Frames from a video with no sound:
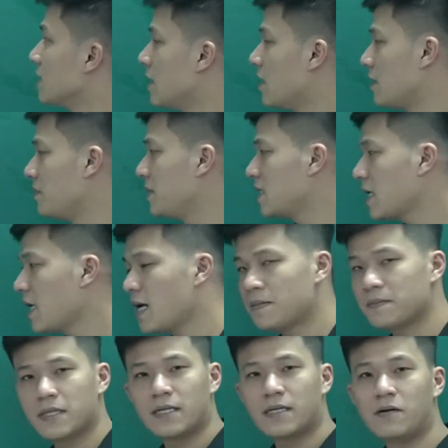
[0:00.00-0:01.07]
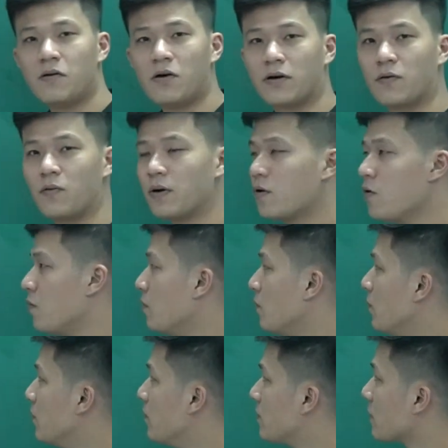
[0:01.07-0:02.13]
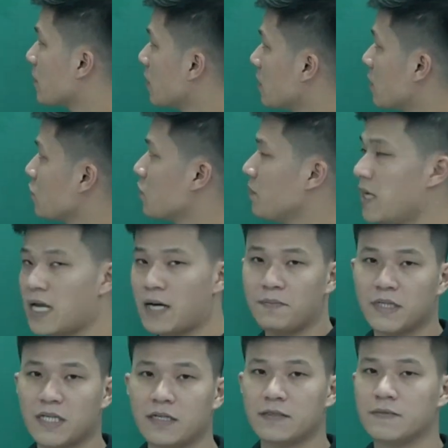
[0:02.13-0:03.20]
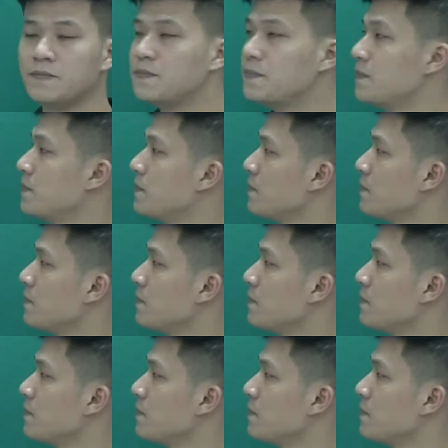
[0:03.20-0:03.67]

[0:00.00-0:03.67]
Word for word: rồi mình sẽ làm cái câu hỏi cuối cùng đó là câu số 15 nha